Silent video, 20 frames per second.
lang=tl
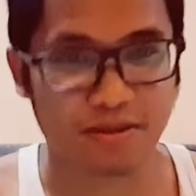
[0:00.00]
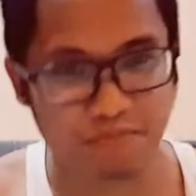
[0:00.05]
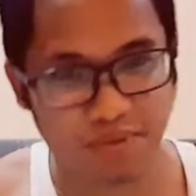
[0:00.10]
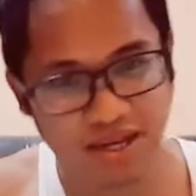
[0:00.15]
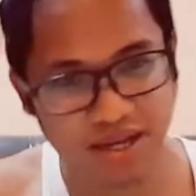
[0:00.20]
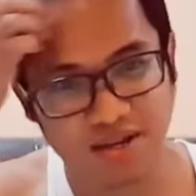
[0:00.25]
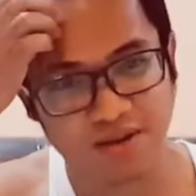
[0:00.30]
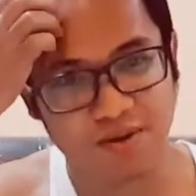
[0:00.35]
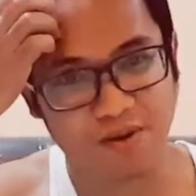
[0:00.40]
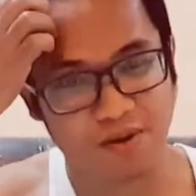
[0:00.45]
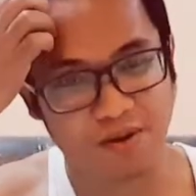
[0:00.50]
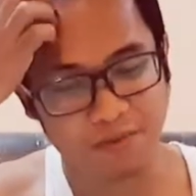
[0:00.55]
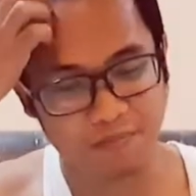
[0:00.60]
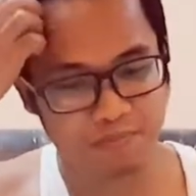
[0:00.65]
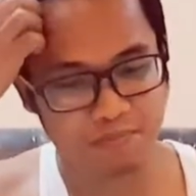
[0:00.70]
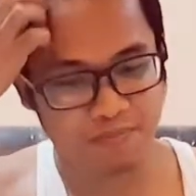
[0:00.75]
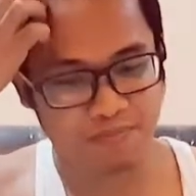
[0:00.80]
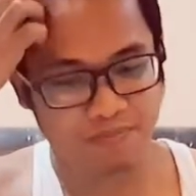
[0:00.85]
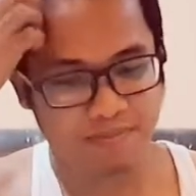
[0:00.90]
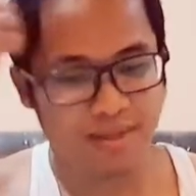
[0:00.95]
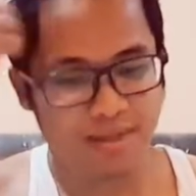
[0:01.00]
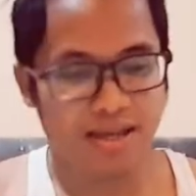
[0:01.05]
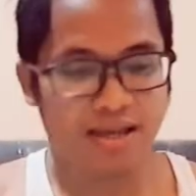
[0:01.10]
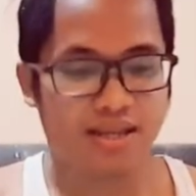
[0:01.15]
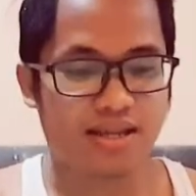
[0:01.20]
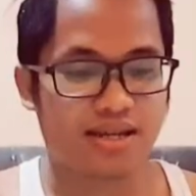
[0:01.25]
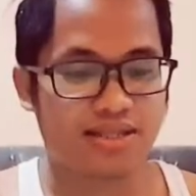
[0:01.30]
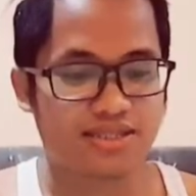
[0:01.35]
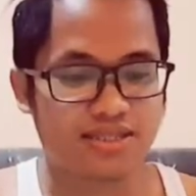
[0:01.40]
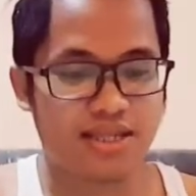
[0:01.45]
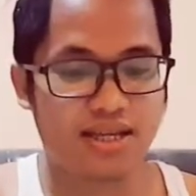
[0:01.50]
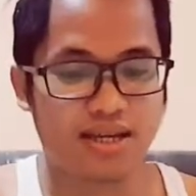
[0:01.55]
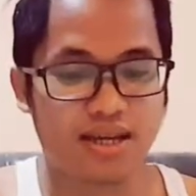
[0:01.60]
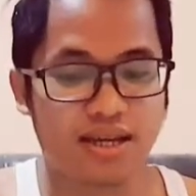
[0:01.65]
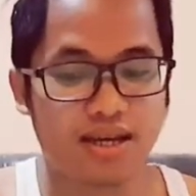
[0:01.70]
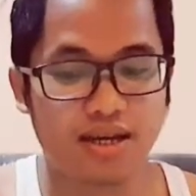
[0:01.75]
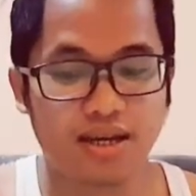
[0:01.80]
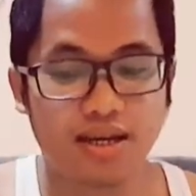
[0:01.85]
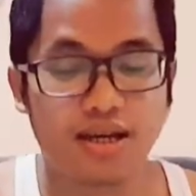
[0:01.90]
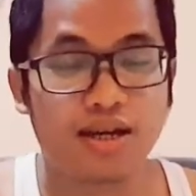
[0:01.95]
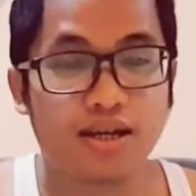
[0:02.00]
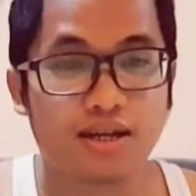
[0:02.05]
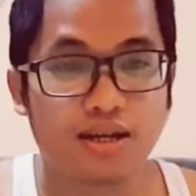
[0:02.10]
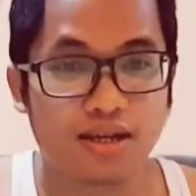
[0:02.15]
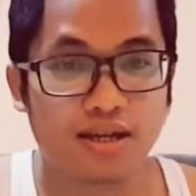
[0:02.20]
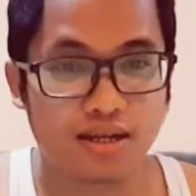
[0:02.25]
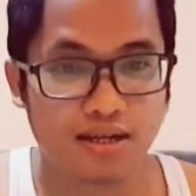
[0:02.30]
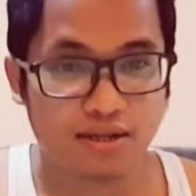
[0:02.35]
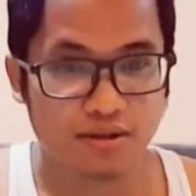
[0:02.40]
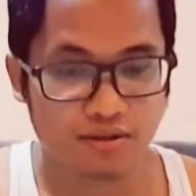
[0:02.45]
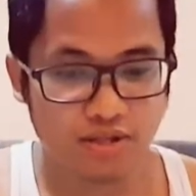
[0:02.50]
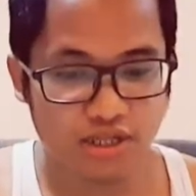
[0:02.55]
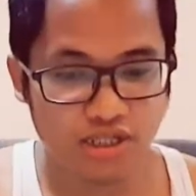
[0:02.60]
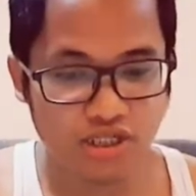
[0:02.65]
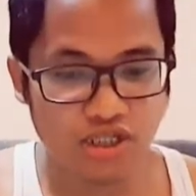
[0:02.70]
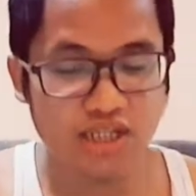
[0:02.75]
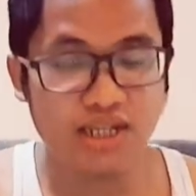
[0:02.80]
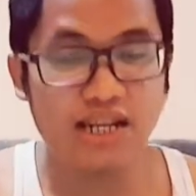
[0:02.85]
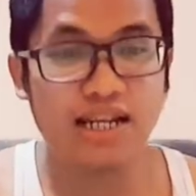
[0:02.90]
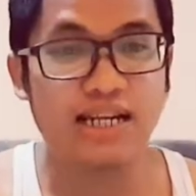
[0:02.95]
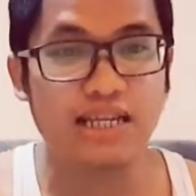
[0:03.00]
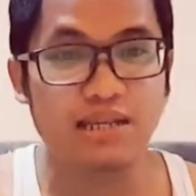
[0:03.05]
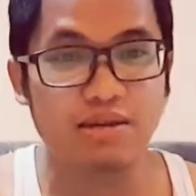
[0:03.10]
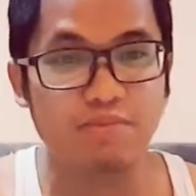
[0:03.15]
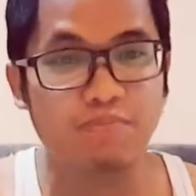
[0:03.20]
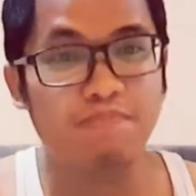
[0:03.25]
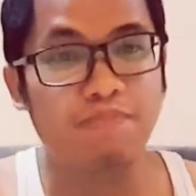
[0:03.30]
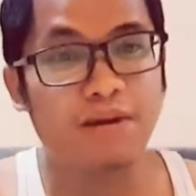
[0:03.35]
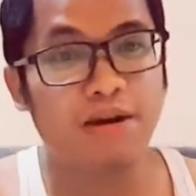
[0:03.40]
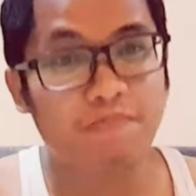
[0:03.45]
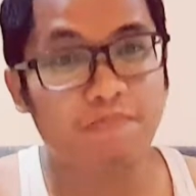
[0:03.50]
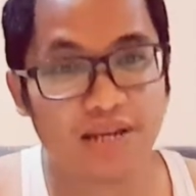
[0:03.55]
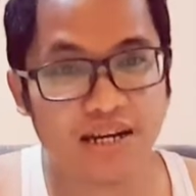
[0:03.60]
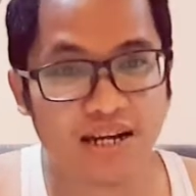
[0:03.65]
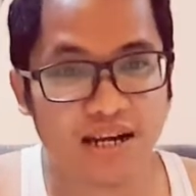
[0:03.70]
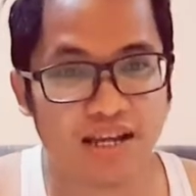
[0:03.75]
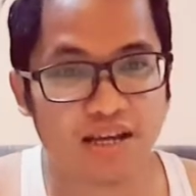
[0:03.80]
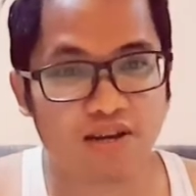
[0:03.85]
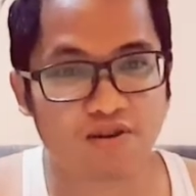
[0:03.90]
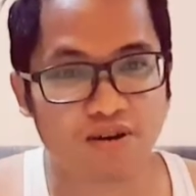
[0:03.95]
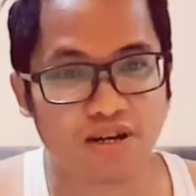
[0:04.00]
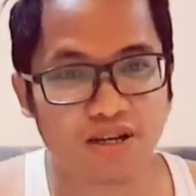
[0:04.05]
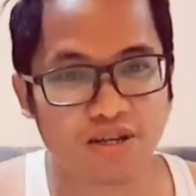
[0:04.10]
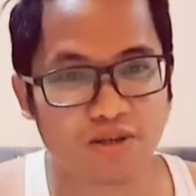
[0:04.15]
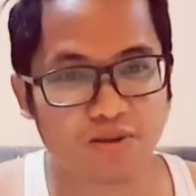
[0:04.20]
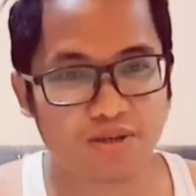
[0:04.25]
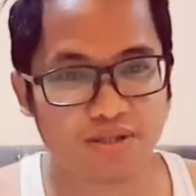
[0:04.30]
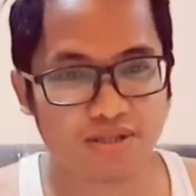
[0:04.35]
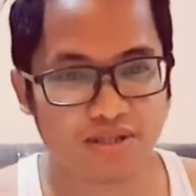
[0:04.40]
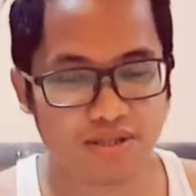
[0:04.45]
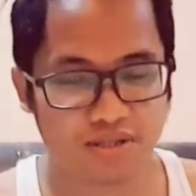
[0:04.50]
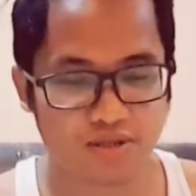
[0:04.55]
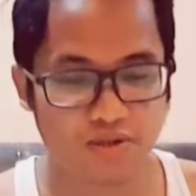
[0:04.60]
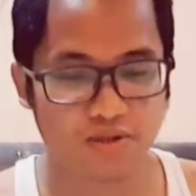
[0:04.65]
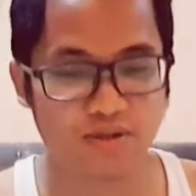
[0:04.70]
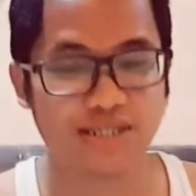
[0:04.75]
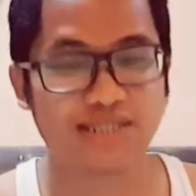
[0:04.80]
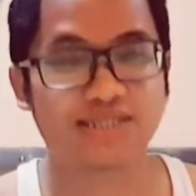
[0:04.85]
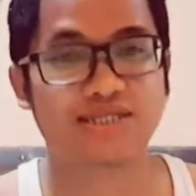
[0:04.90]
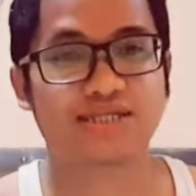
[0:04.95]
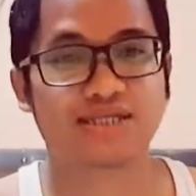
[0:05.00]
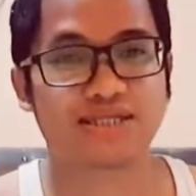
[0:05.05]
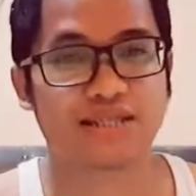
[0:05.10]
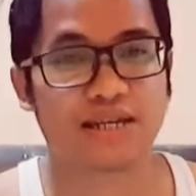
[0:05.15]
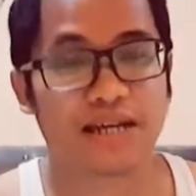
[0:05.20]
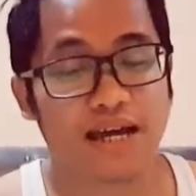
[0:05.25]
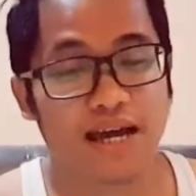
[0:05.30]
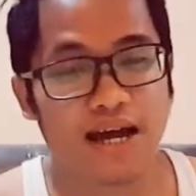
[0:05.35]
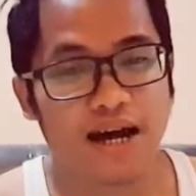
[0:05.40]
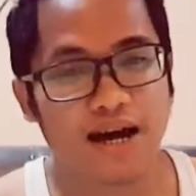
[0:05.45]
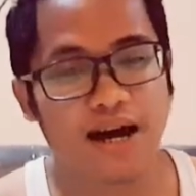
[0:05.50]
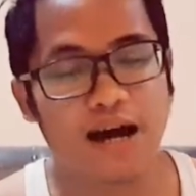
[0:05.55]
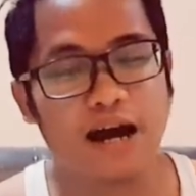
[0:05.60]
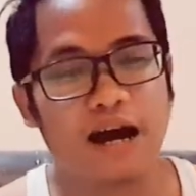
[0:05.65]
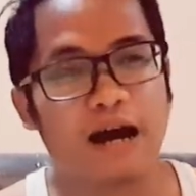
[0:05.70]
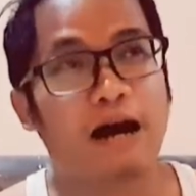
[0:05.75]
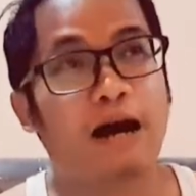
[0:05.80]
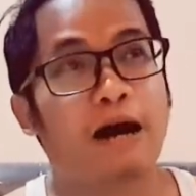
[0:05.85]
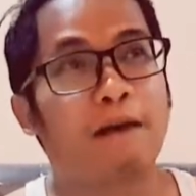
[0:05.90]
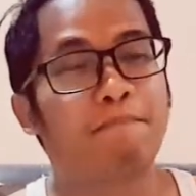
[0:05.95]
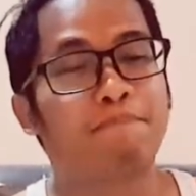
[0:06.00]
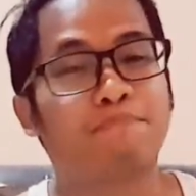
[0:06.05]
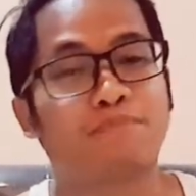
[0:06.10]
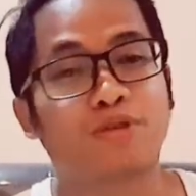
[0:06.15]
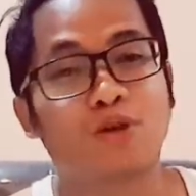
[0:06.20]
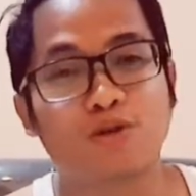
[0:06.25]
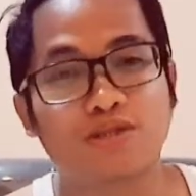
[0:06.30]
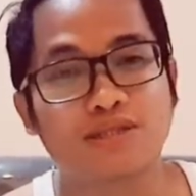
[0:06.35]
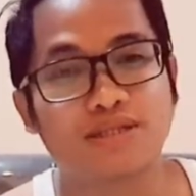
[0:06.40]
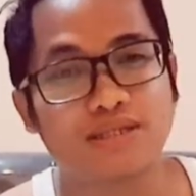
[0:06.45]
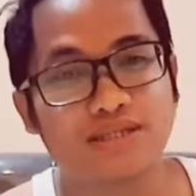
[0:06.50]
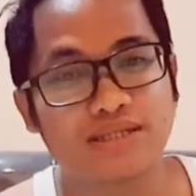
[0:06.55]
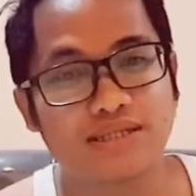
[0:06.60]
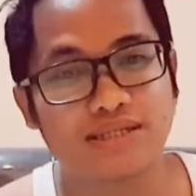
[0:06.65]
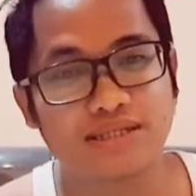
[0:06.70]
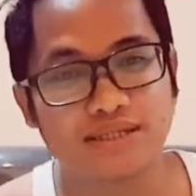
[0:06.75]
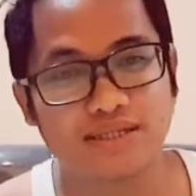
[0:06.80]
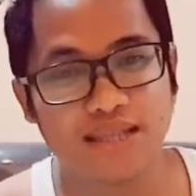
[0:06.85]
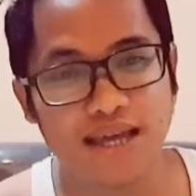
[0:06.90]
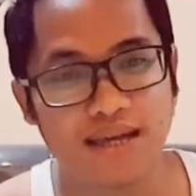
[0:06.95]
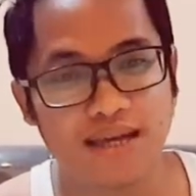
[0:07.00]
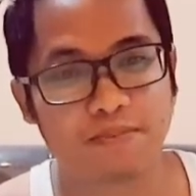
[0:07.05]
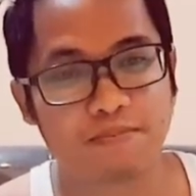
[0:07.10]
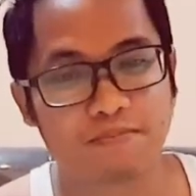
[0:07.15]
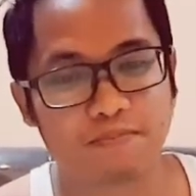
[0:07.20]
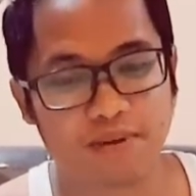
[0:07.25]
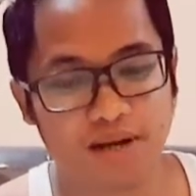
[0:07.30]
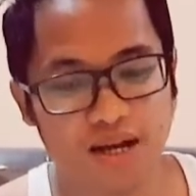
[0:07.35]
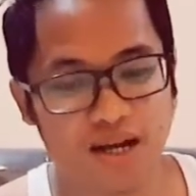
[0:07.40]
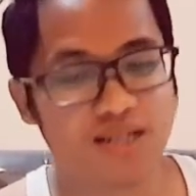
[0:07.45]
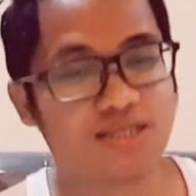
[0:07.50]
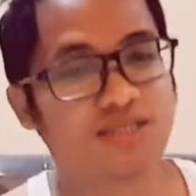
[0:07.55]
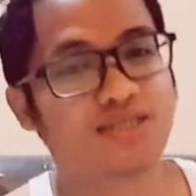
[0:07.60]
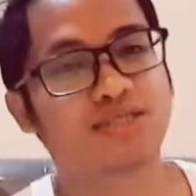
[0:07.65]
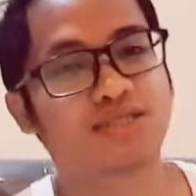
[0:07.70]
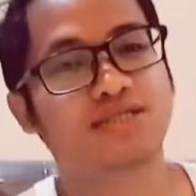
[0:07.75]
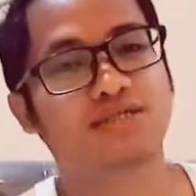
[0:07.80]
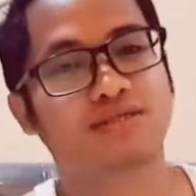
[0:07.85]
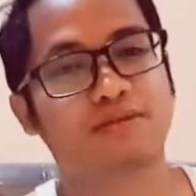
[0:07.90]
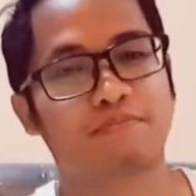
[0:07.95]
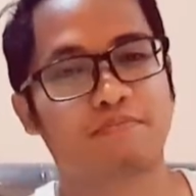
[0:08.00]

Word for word: Pero, kasi originally, ang binili ko, ang in-order ko is um, Note 10 Plus.